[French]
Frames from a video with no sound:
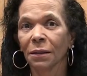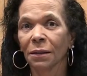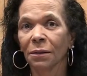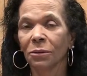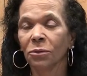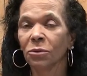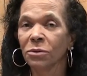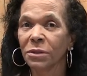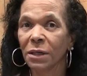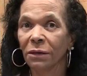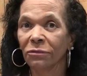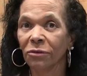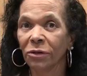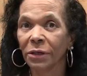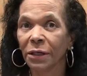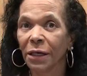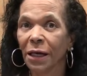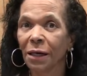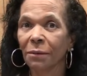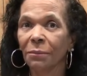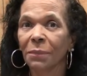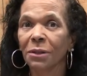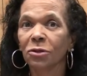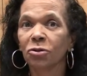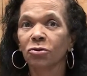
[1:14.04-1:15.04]
Nous avons
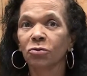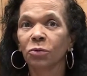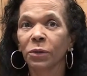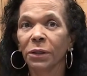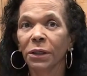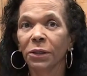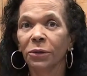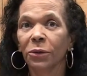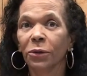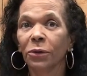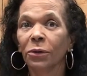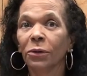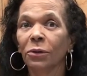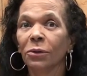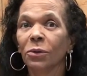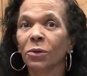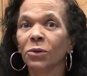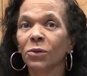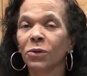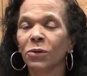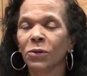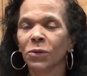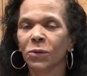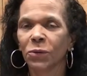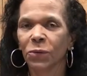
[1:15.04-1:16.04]
également joué de
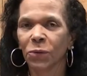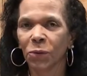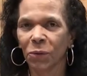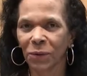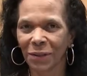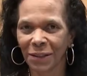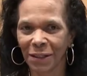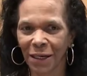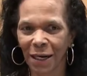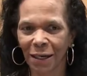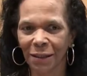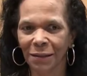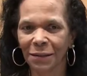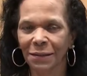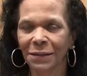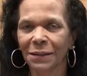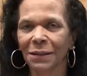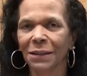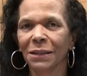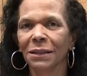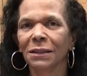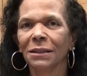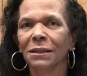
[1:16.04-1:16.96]
solidarité